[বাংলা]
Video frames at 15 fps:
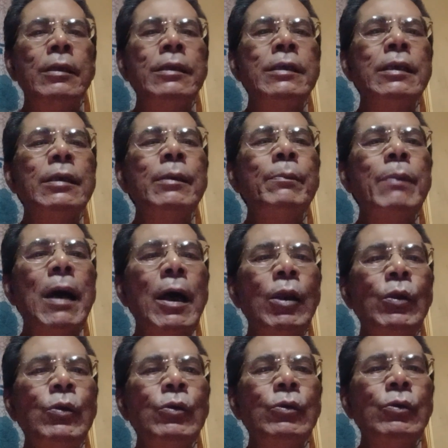নিজেকে
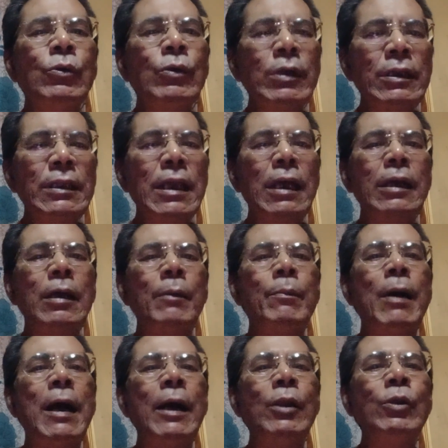ভালো করে দেখা
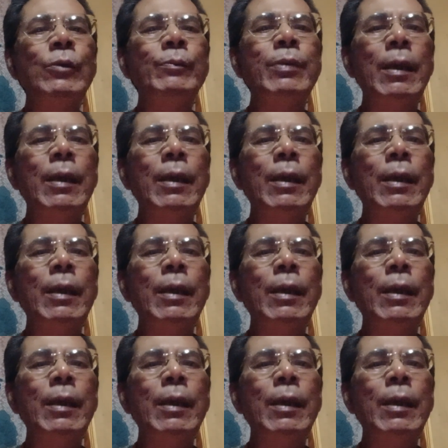ভালো